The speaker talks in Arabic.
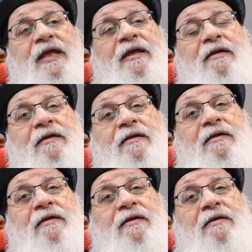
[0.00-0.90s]

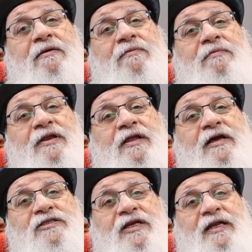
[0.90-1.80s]
آه، من
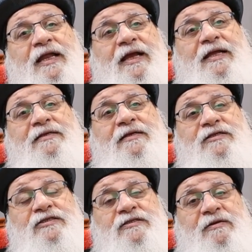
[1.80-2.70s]
أشهر الحاجات اللي
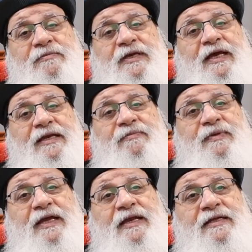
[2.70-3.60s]
الشيطان بيحارب
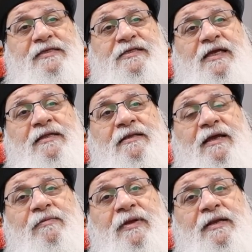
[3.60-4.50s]
بيها الإنسان
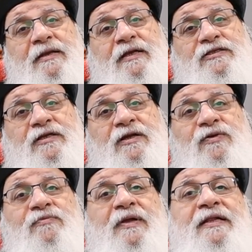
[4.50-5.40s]
دايما عشان
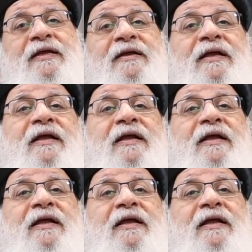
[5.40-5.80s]
ناخد بالنا